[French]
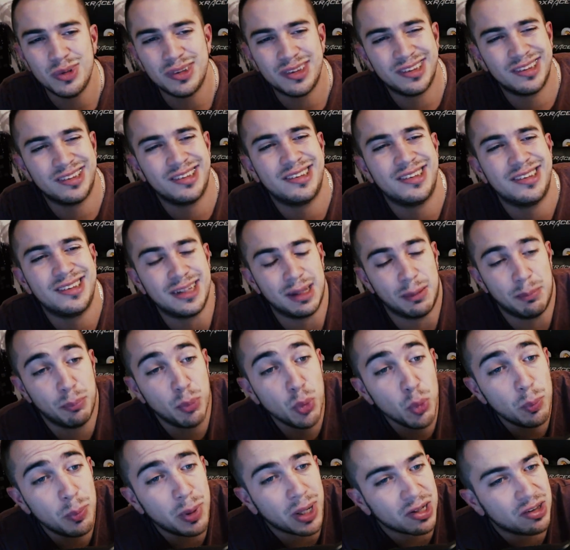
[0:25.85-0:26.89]
ça
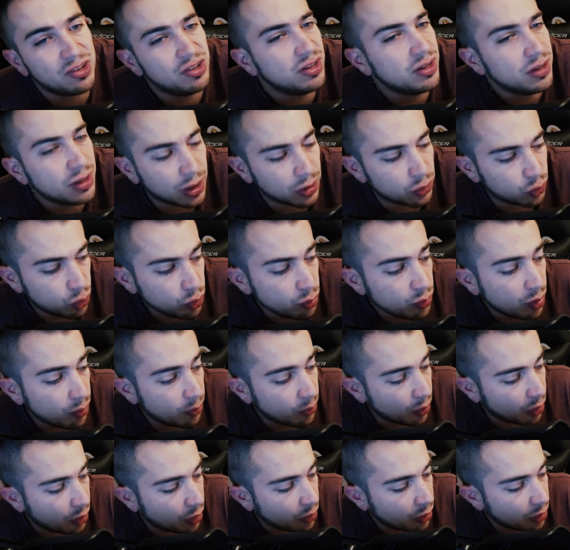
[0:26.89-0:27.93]
peut partir à tout
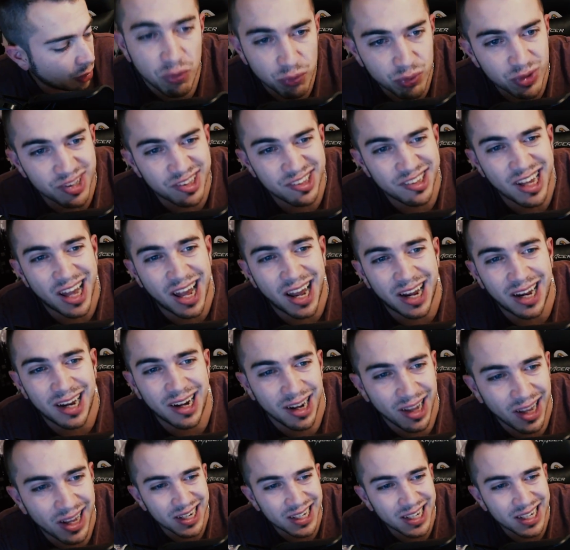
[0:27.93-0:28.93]
moment en freestyle,